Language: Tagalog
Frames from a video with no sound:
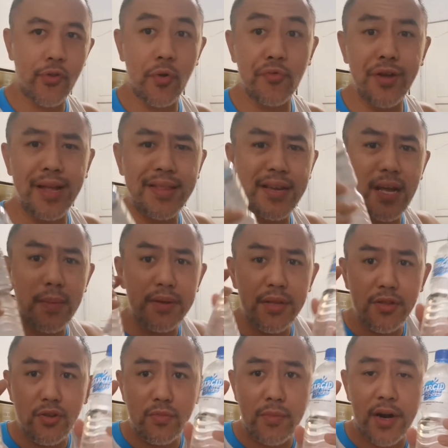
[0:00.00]
Kung natin
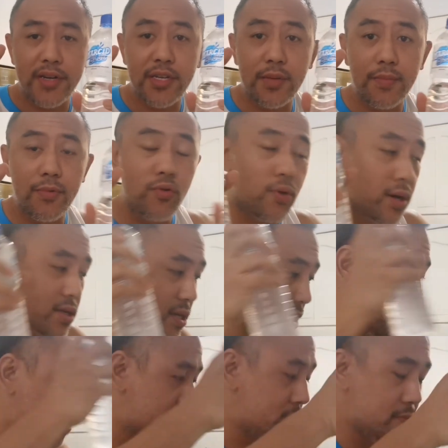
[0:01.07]
gamitin itong Marcid Blue
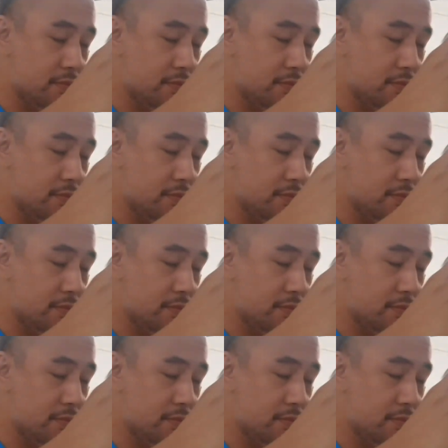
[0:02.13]
kasi